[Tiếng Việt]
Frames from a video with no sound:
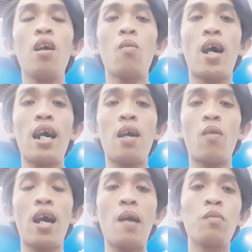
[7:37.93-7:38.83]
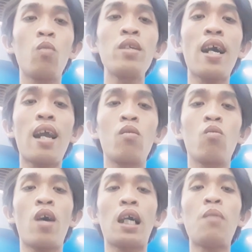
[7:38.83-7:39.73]
và và em cũng chân
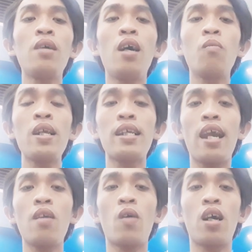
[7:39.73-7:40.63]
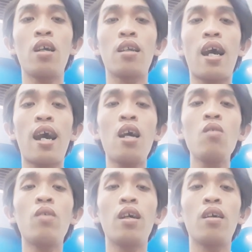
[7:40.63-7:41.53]
thành và cảm ơn mấy anh chị và đã
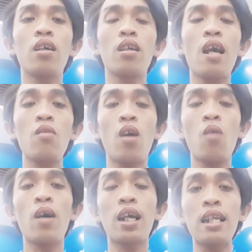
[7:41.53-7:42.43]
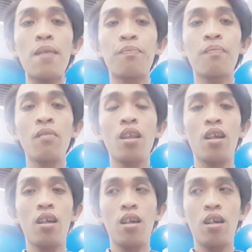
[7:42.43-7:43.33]
và theo dõi và kênh em
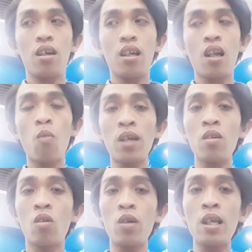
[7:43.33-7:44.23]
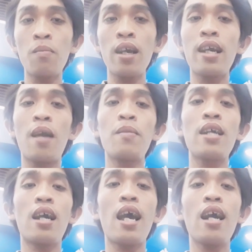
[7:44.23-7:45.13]
thông tin của những my hiện bây
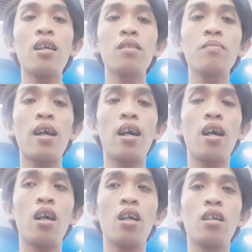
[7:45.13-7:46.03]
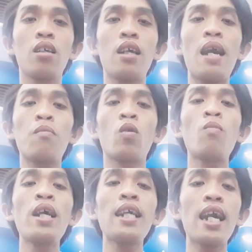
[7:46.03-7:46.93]
giờ đang uh, em cũng
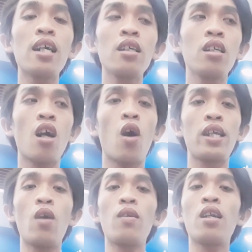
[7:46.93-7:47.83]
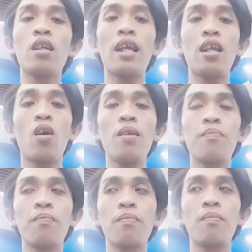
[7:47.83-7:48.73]
mới nghe hồi chiều này thôi
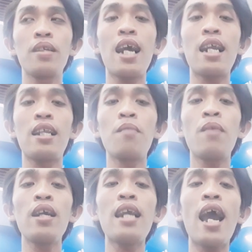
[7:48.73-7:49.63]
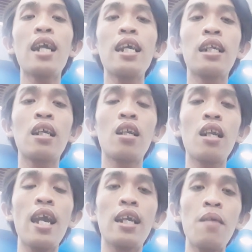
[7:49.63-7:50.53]
gia đình diễm my đang đi
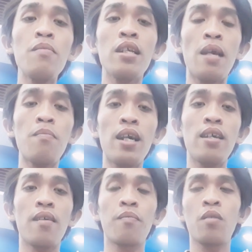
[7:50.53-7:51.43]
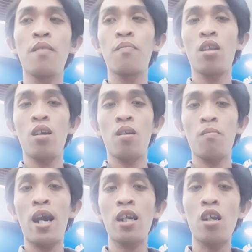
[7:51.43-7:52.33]
đi kiếm diễm my
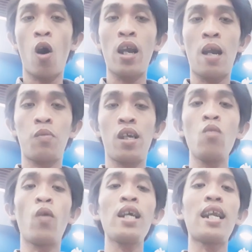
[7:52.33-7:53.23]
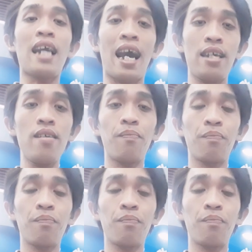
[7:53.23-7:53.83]
bên đội hiệp sĩ nguyễn thanh hải